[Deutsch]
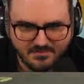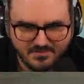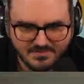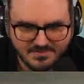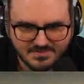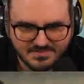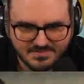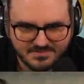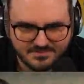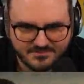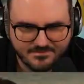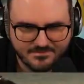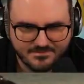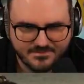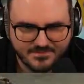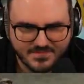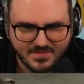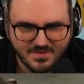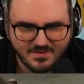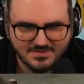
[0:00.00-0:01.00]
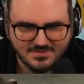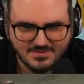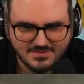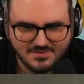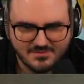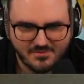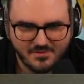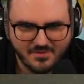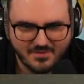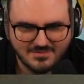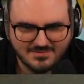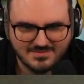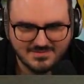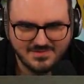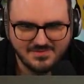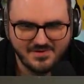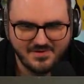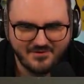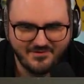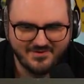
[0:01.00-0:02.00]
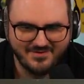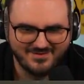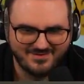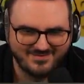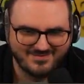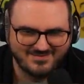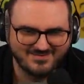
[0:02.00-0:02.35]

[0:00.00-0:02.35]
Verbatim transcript: Hier, halt mal kurz, ich muss mir die Schuhe zubinden.